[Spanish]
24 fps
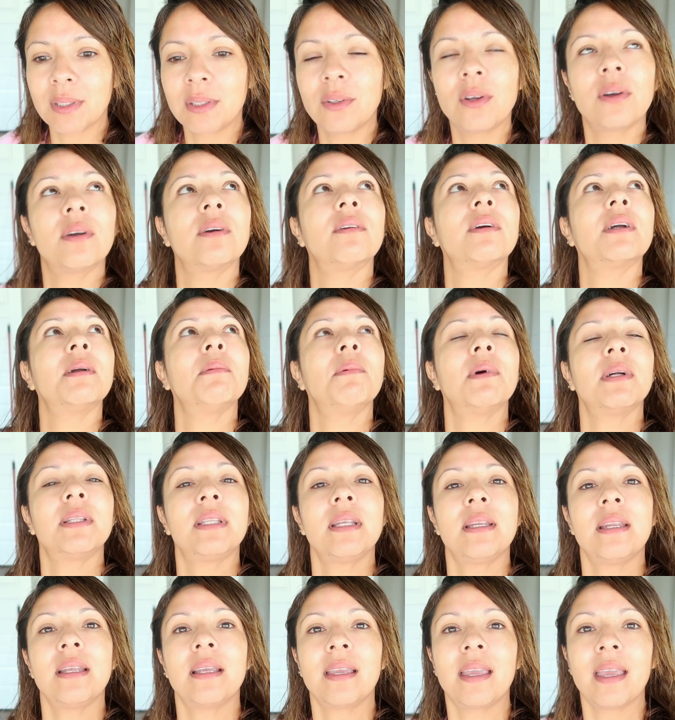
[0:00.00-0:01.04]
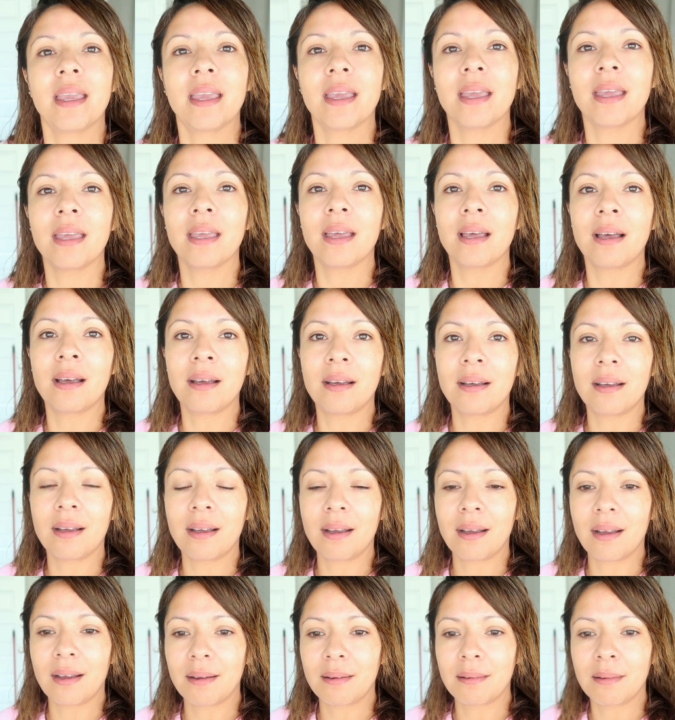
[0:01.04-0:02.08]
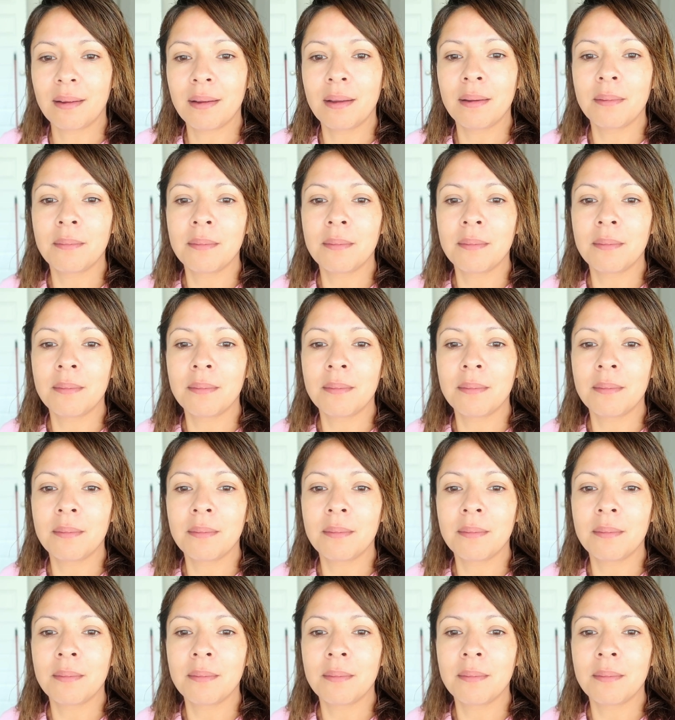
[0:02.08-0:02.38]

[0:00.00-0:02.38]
Yo creo que me voy a tener que ah,